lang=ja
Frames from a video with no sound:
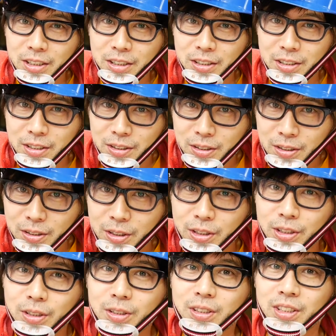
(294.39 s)
すっご
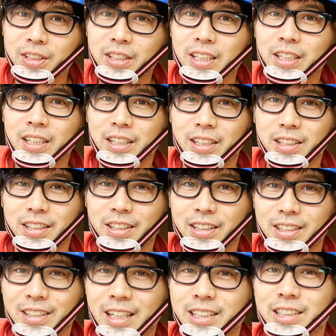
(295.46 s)
いゆっくり出てい
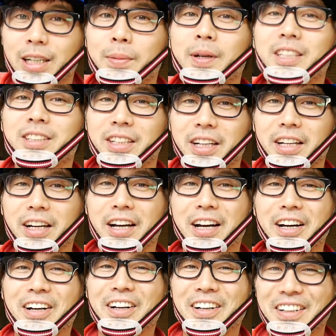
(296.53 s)
らっしゃいまして
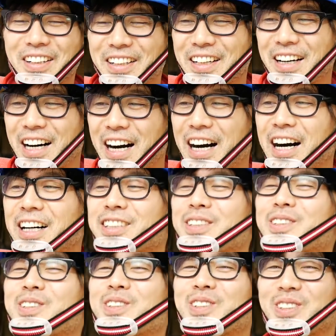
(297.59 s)
ああ
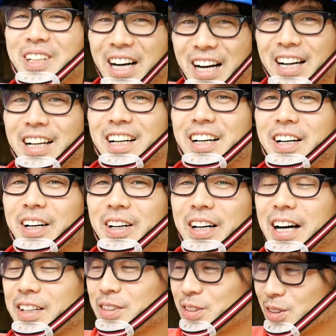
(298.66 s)
そういうことか
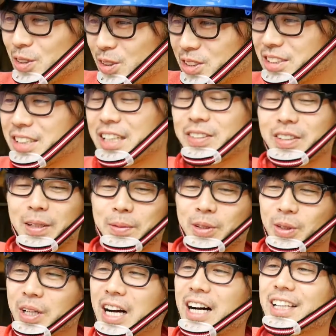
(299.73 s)
あのそのおじさんの多
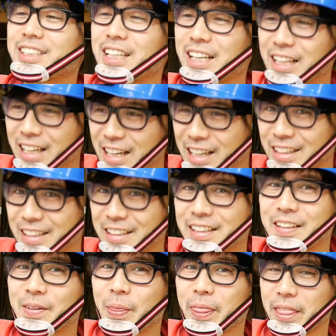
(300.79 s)
分お母さんが
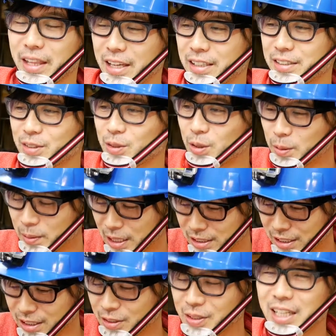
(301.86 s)
ねそのおばあ
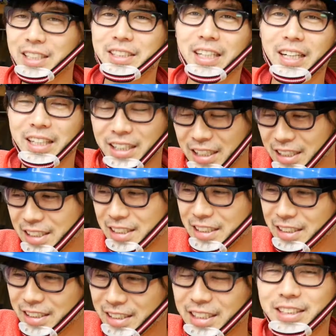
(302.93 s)
さんお母さんがね
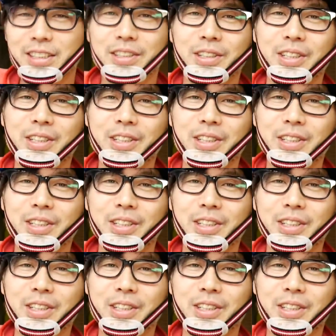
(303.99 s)
レジ